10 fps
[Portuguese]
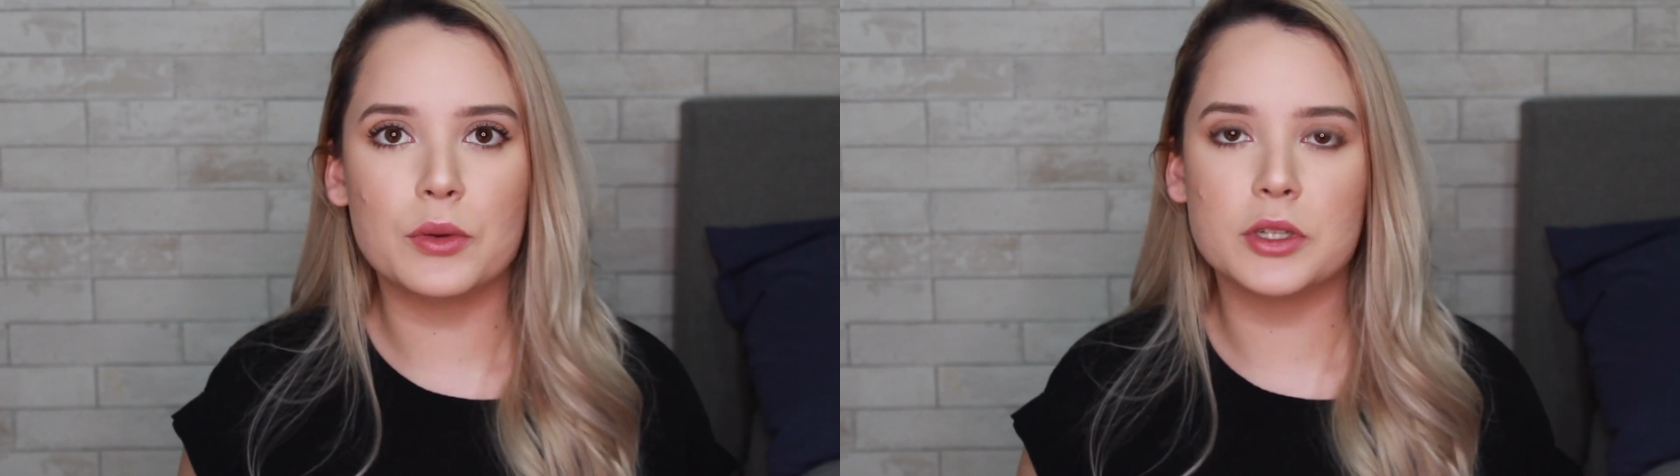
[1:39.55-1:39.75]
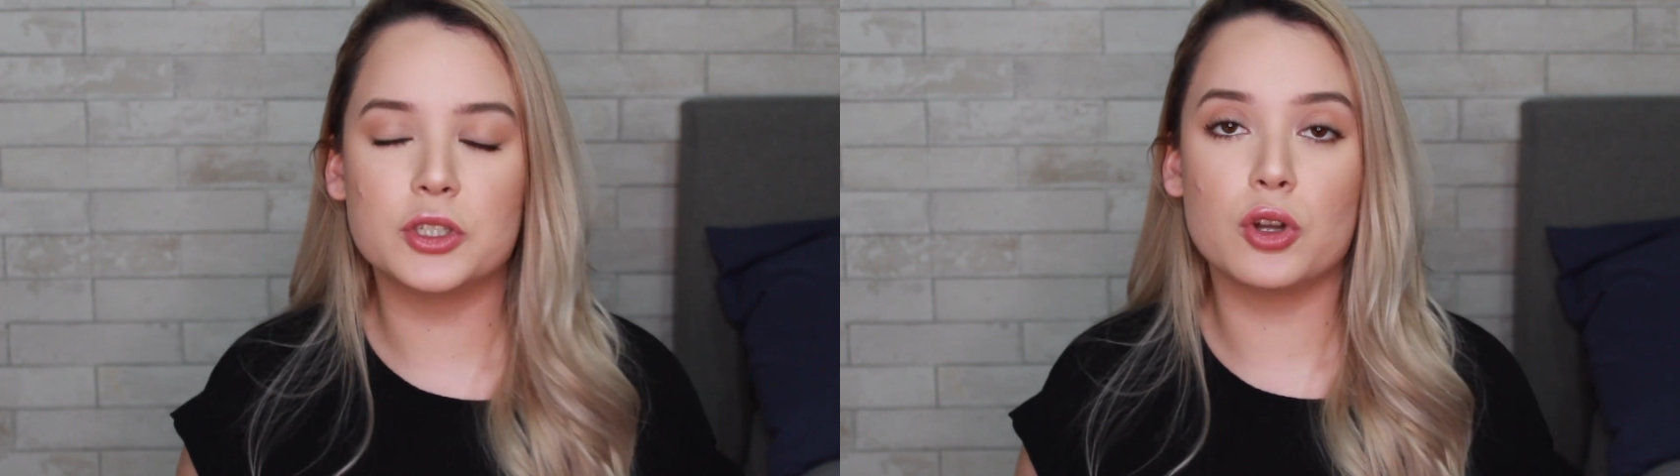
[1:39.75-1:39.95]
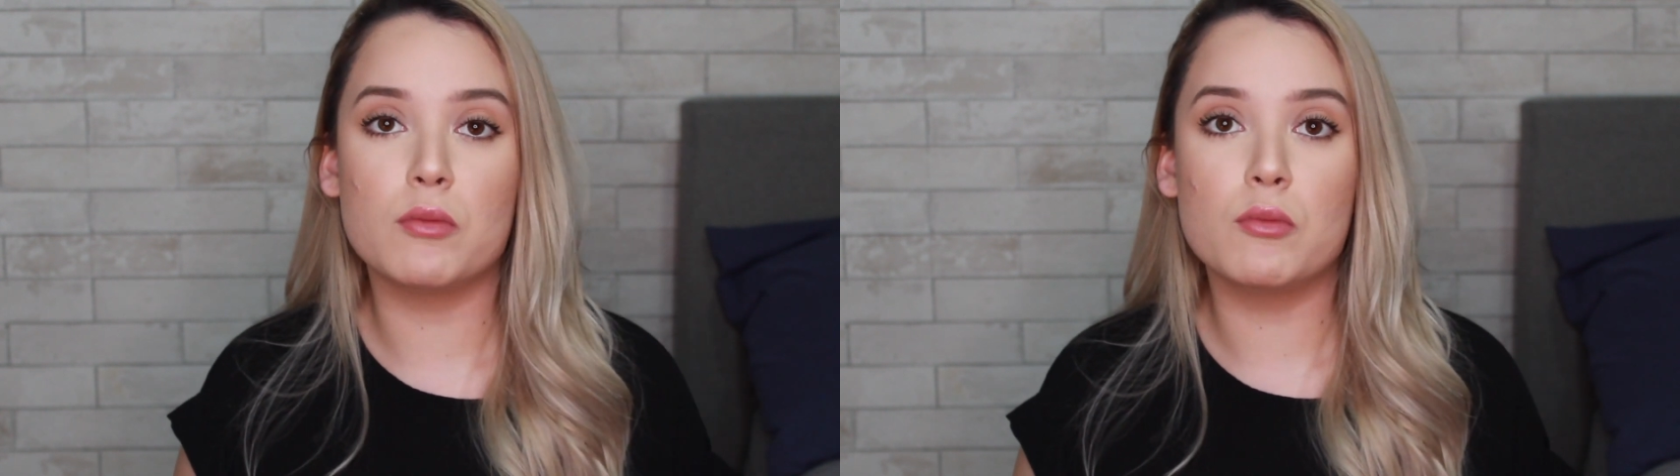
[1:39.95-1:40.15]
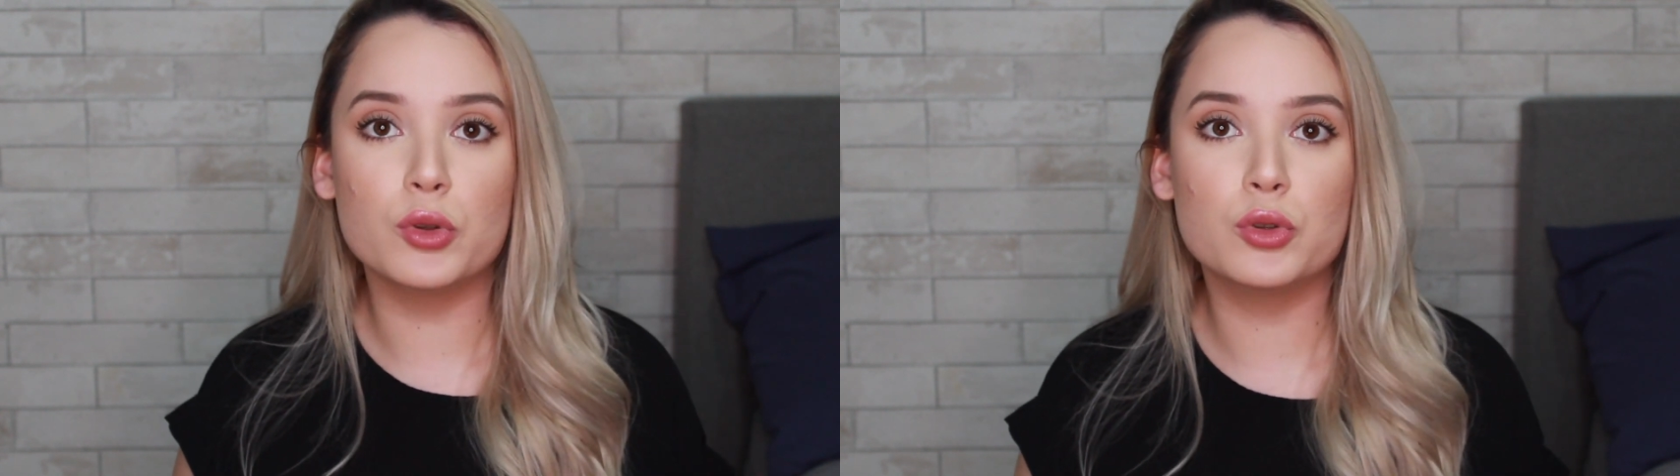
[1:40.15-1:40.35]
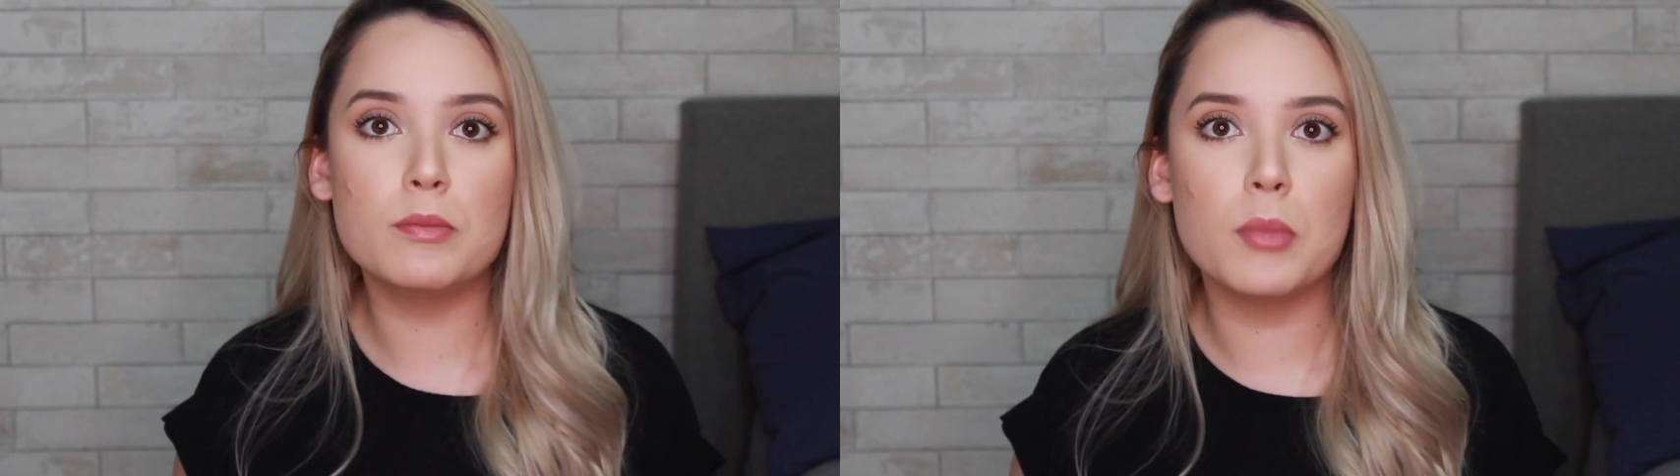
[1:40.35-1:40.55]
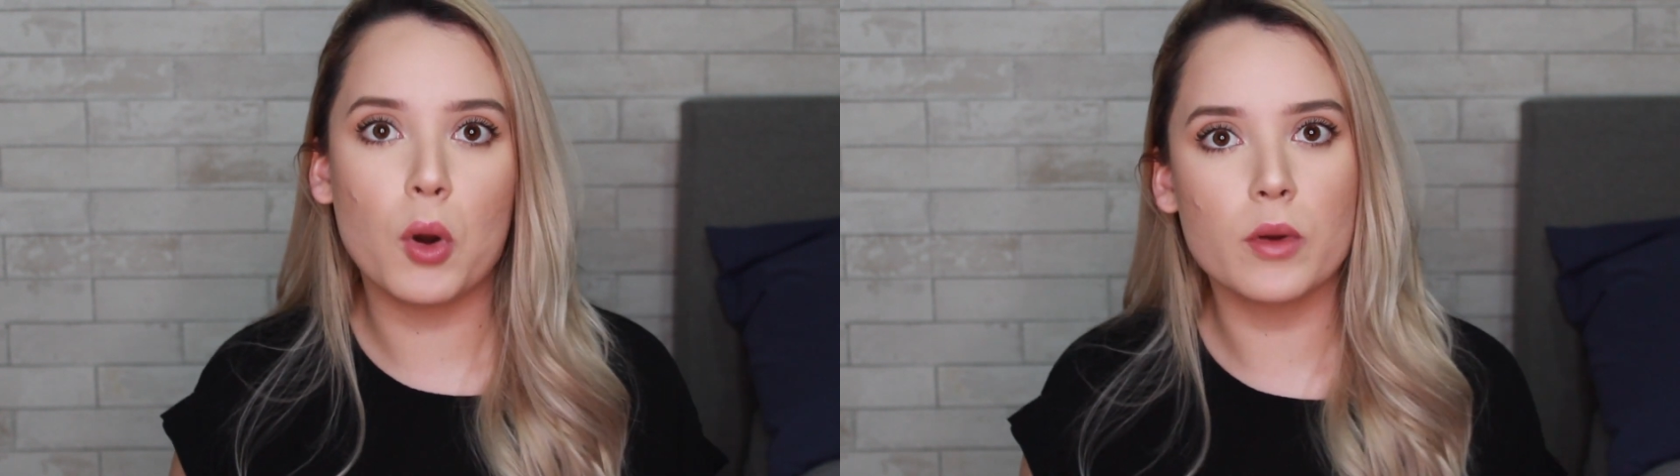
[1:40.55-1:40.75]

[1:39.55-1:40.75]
é um retinol muito bom.